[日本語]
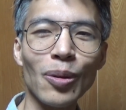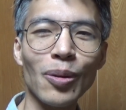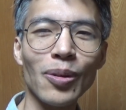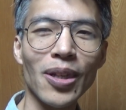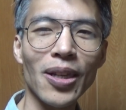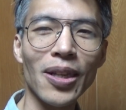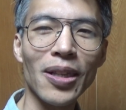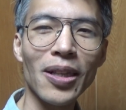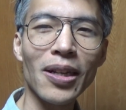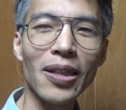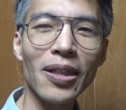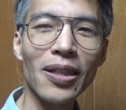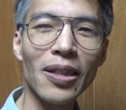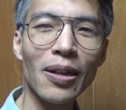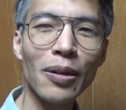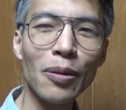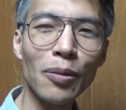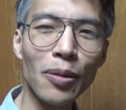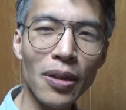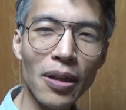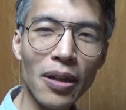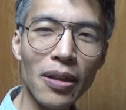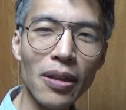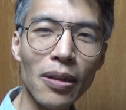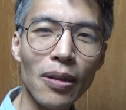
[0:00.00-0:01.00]
当然なんだ
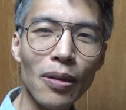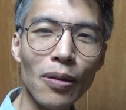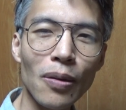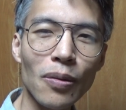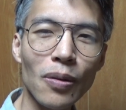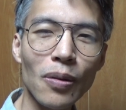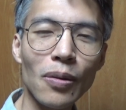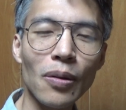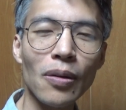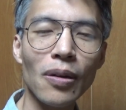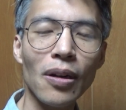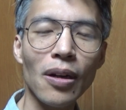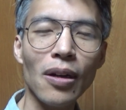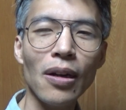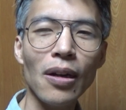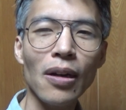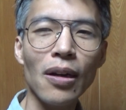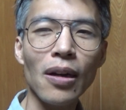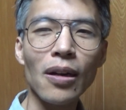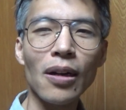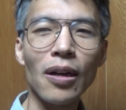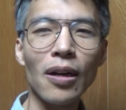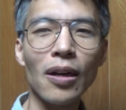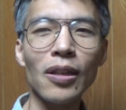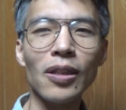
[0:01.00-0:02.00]
ろうなっていうのを
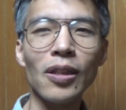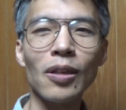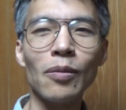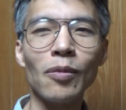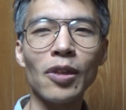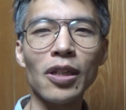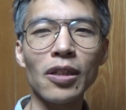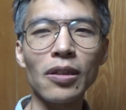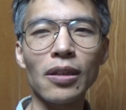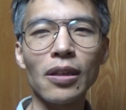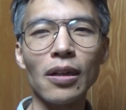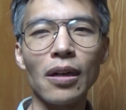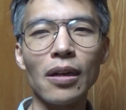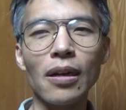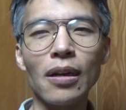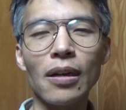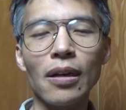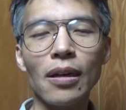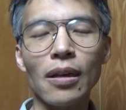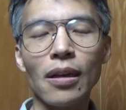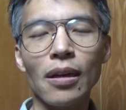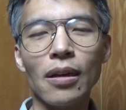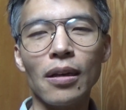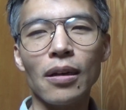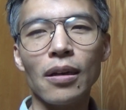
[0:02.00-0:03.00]
感じました。
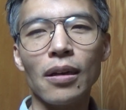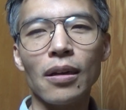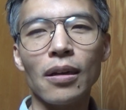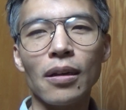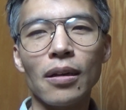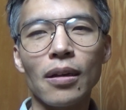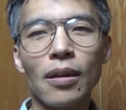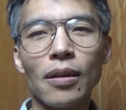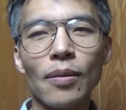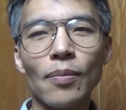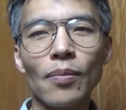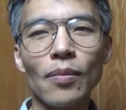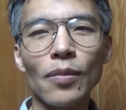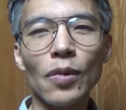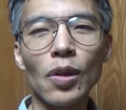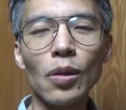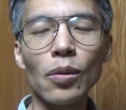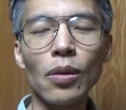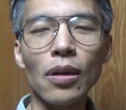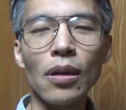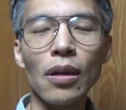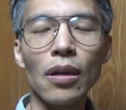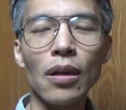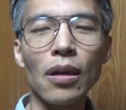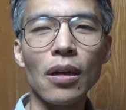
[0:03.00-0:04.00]
の
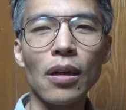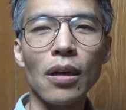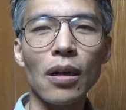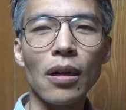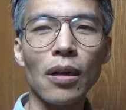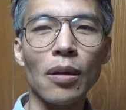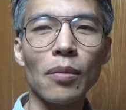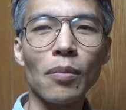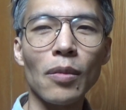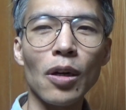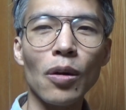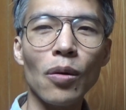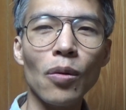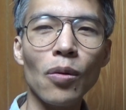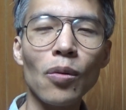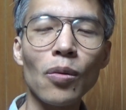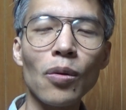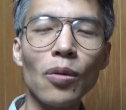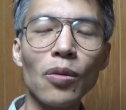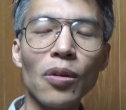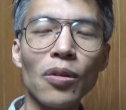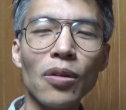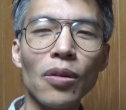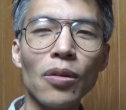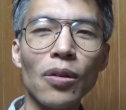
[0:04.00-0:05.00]
で、まあ、香
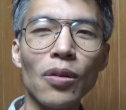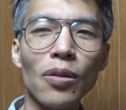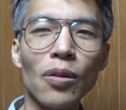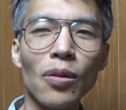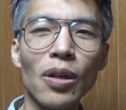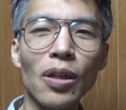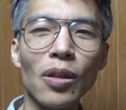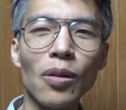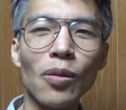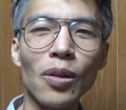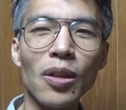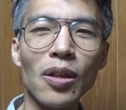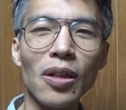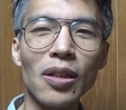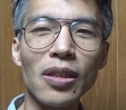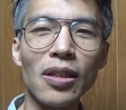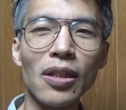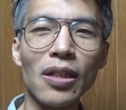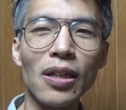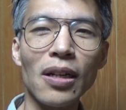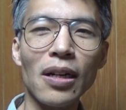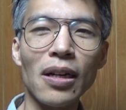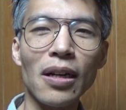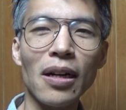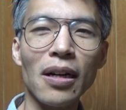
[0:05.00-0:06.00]
港の人た
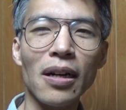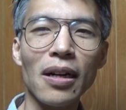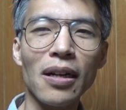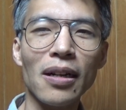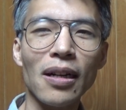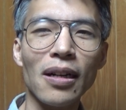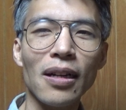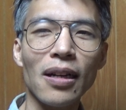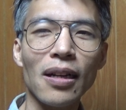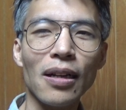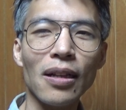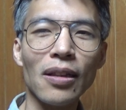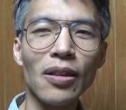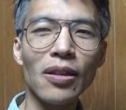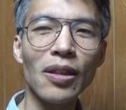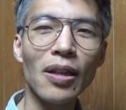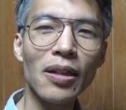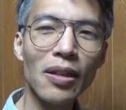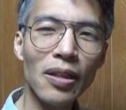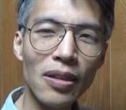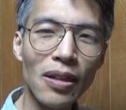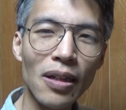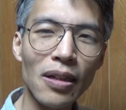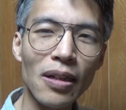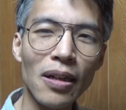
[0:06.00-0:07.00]
ちが
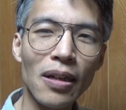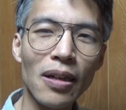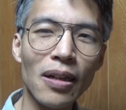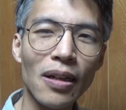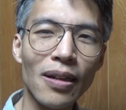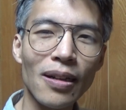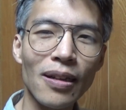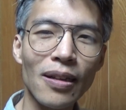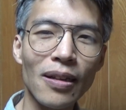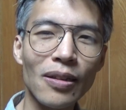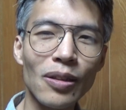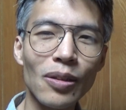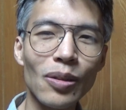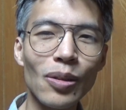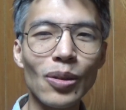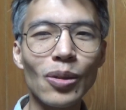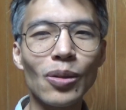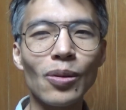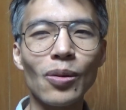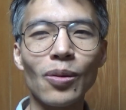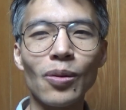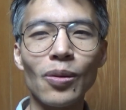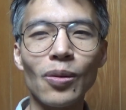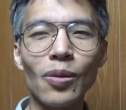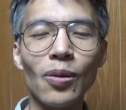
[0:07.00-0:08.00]
なぜ中
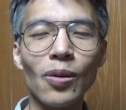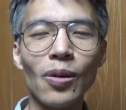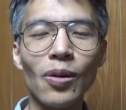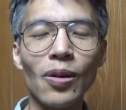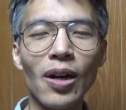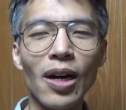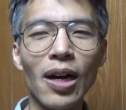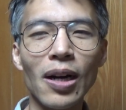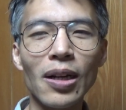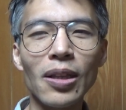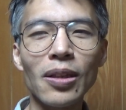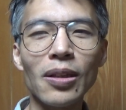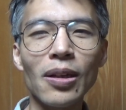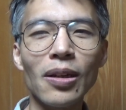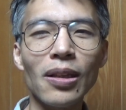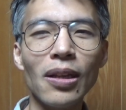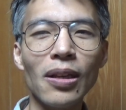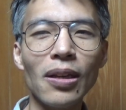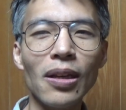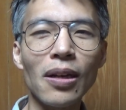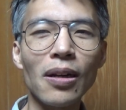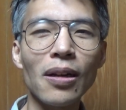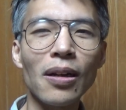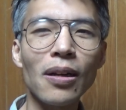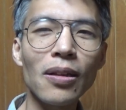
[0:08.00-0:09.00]
国をあんな
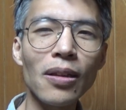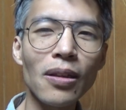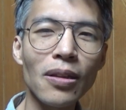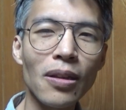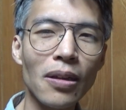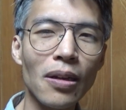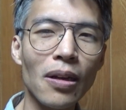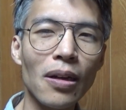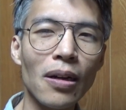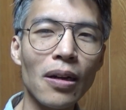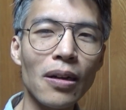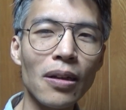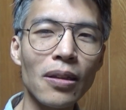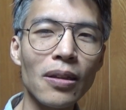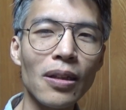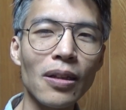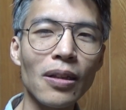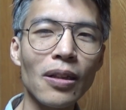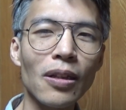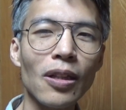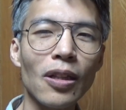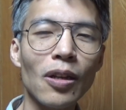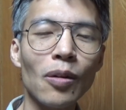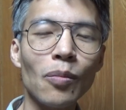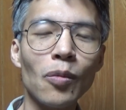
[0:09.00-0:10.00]
に嫌がってあんな
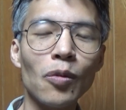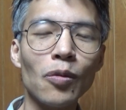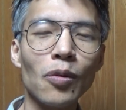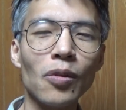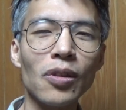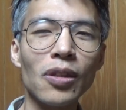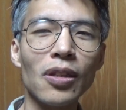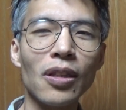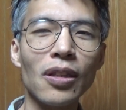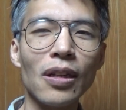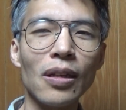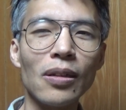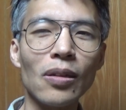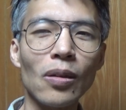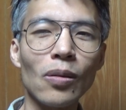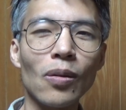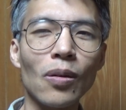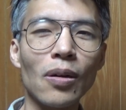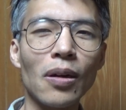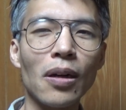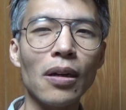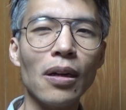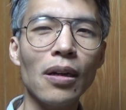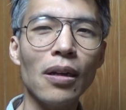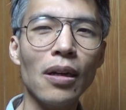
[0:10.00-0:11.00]
にデモをしてるの
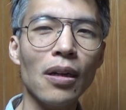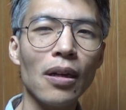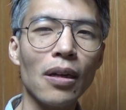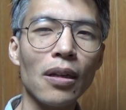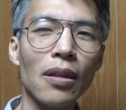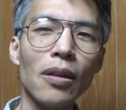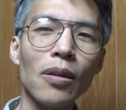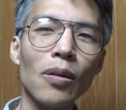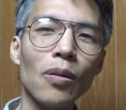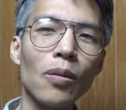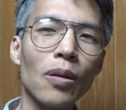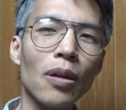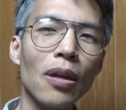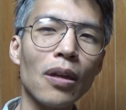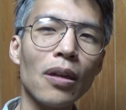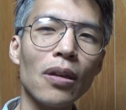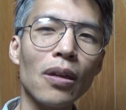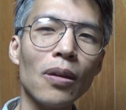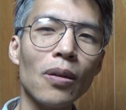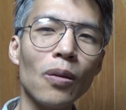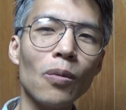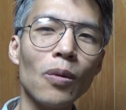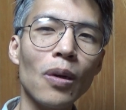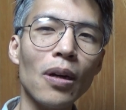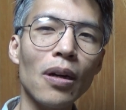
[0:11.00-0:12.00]
かっていう原
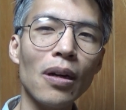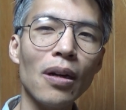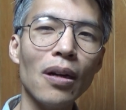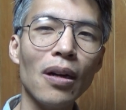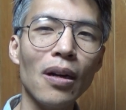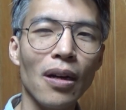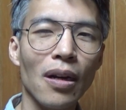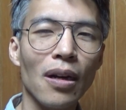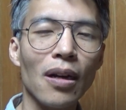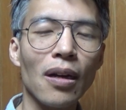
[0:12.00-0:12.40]
因は、